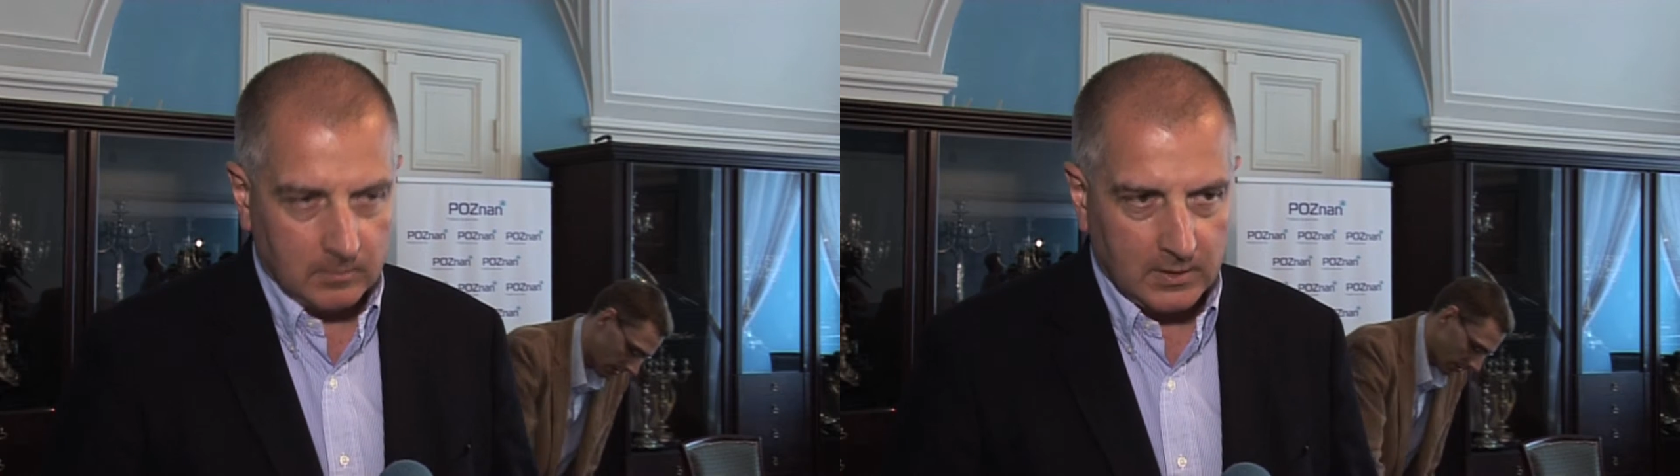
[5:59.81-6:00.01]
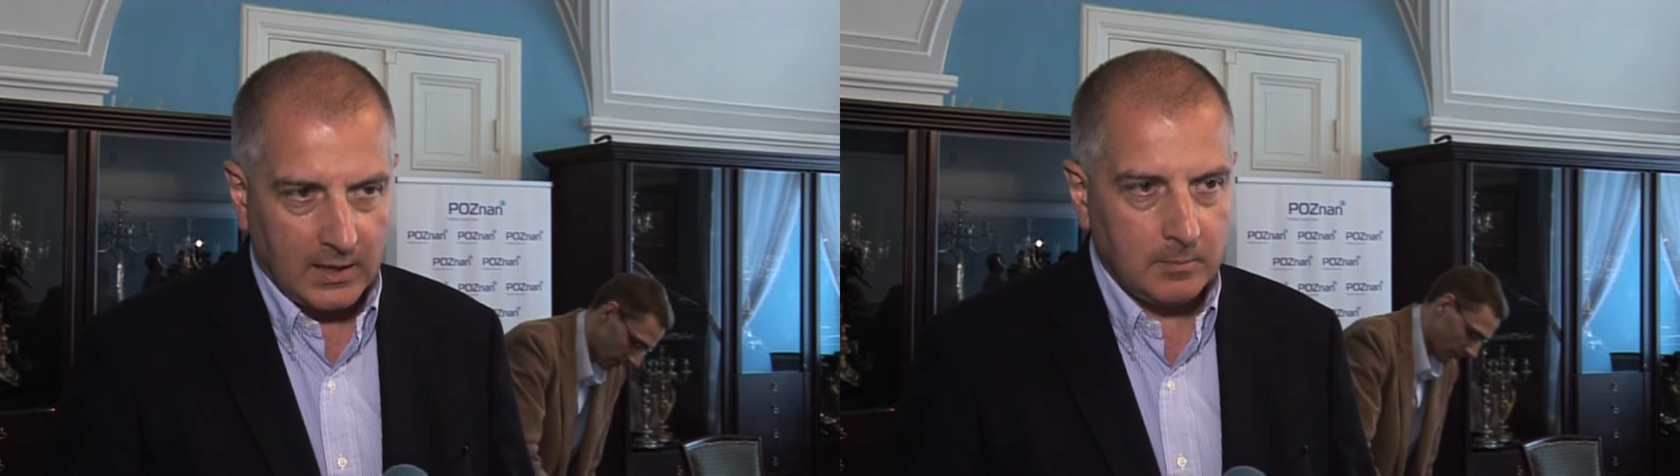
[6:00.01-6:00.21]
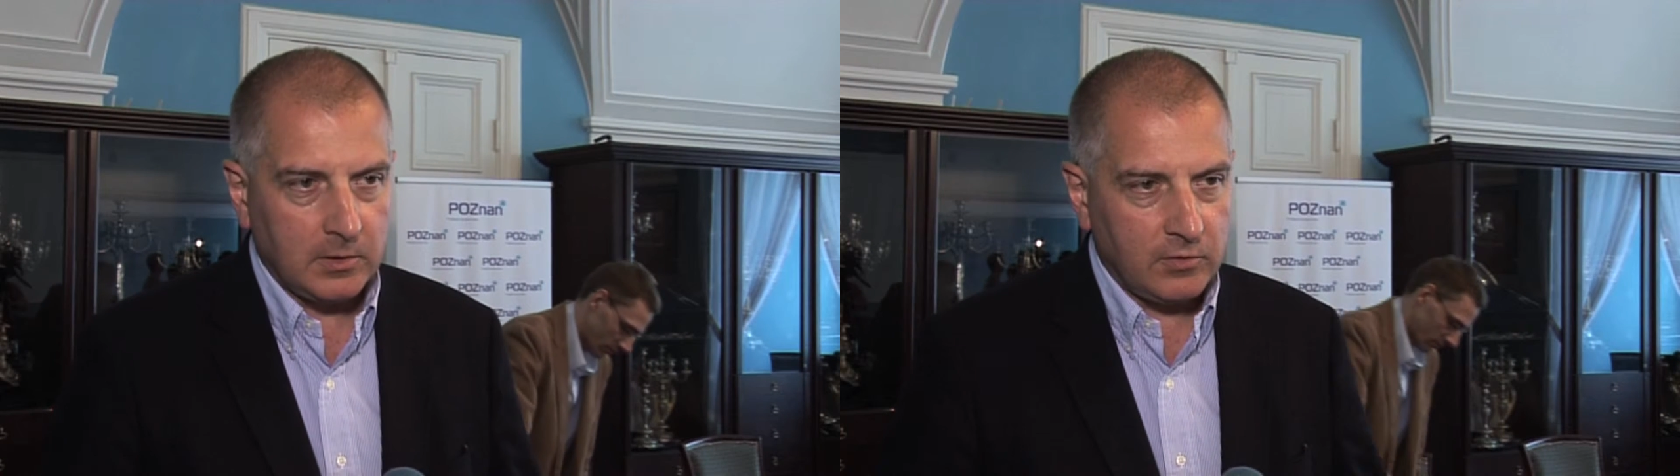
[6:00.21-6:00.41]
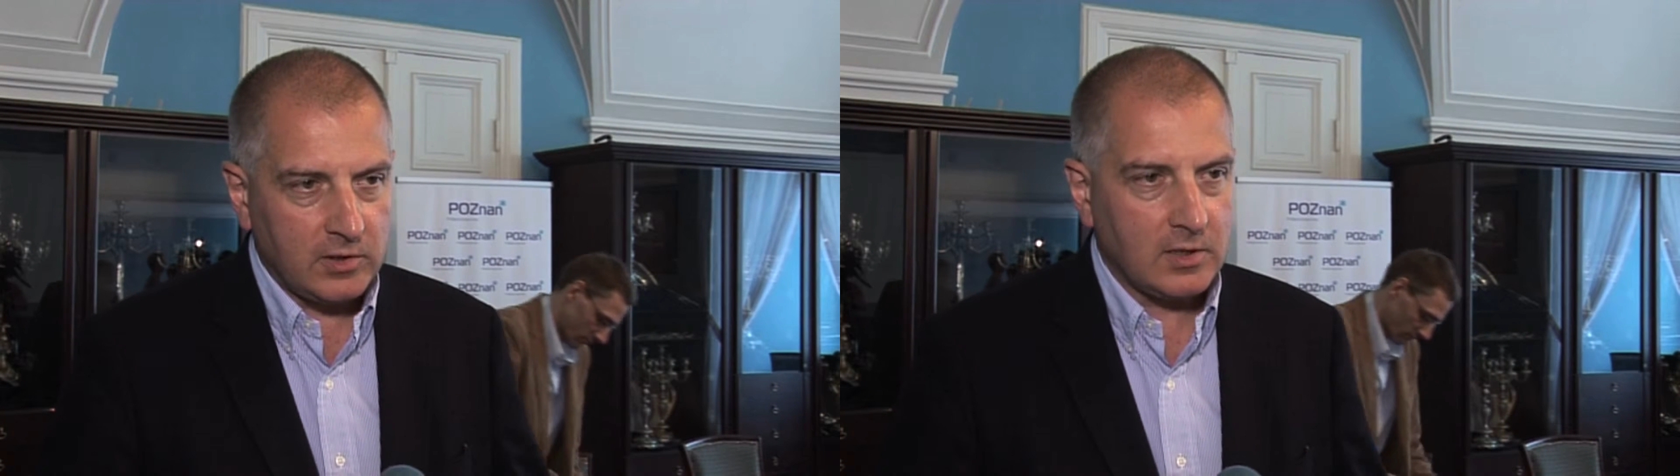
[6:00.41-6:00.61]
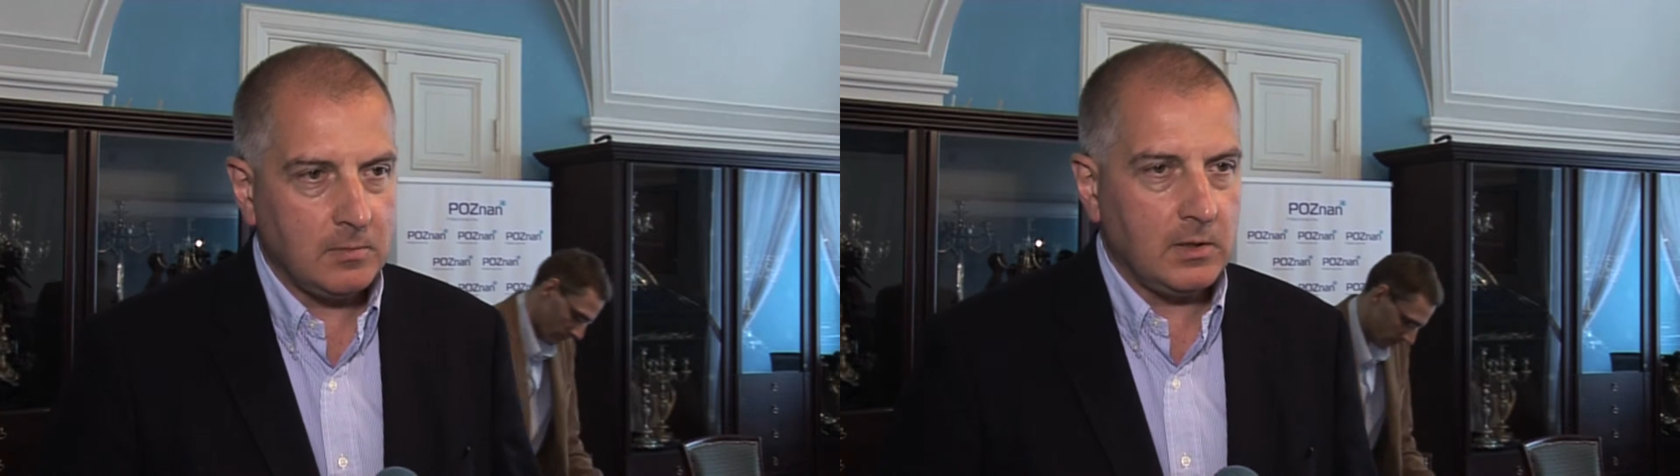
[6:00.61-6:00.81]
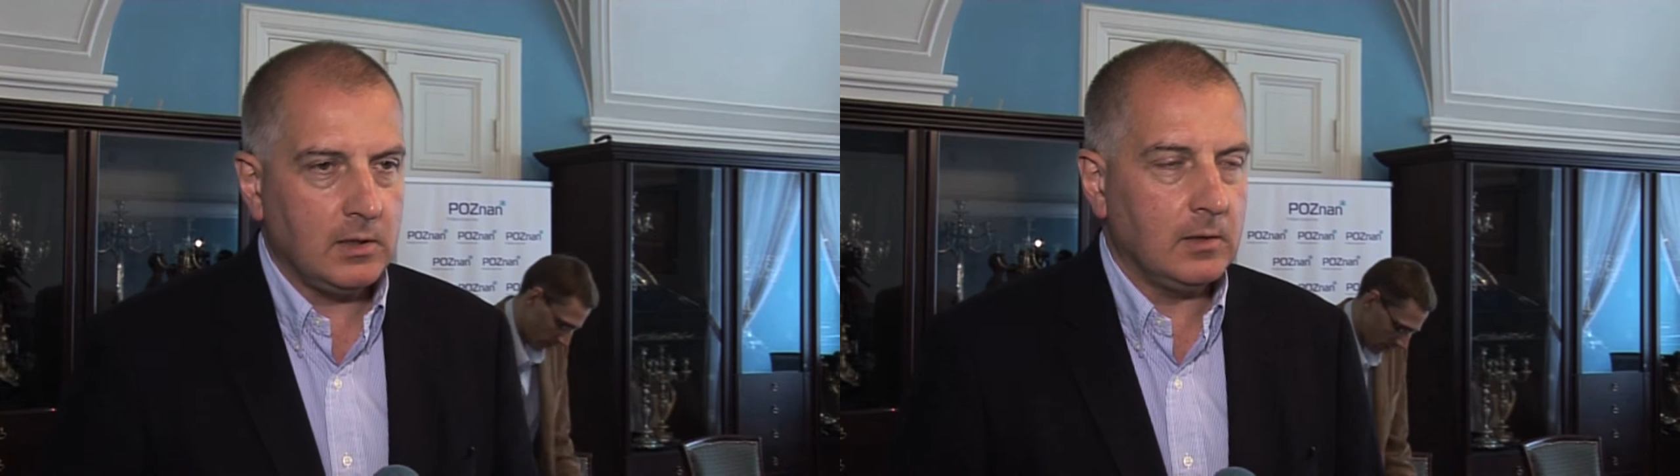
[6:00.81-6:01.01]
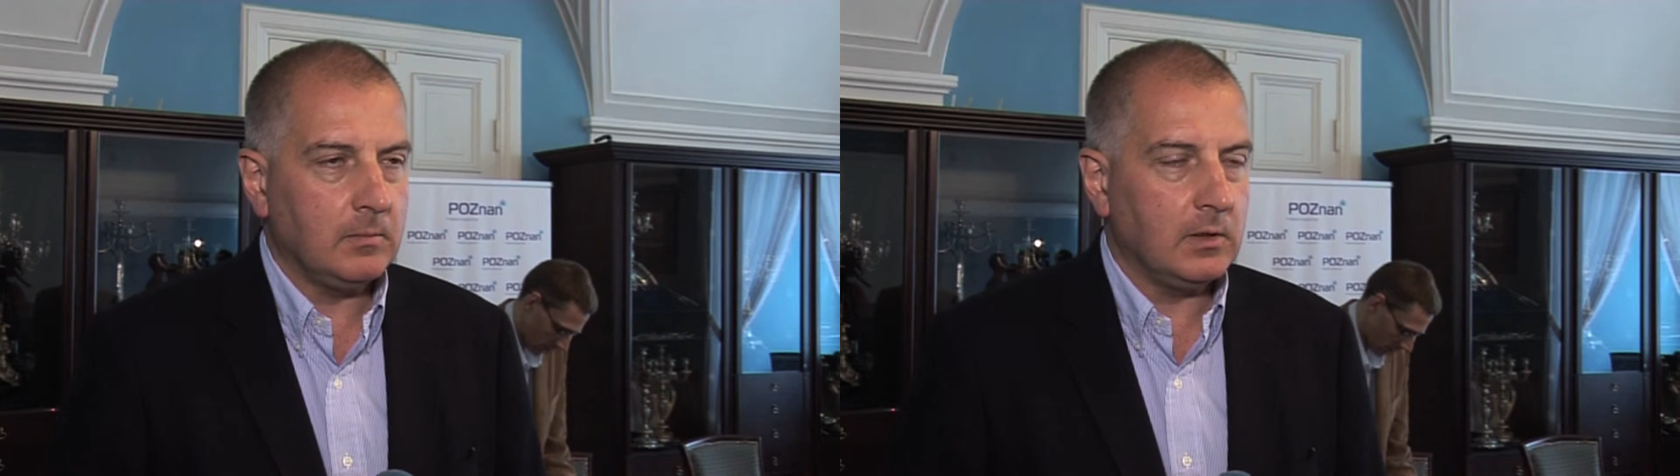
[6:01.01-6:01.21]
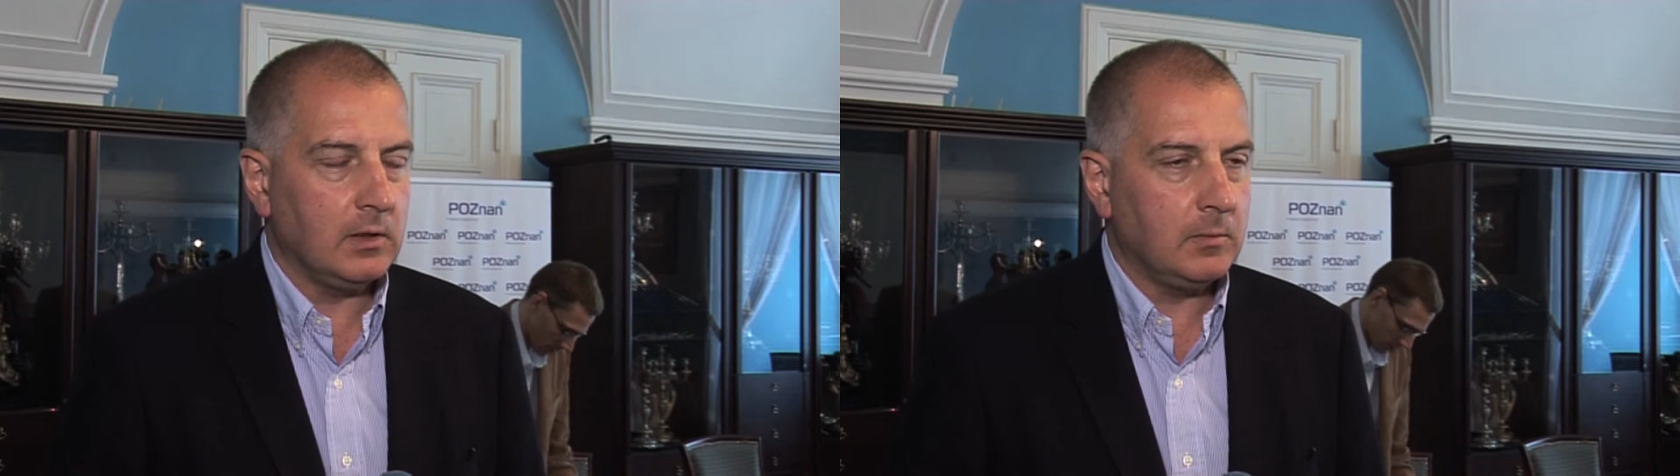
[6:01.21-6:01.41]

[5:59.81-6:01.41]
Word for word: nam i wszystkim innym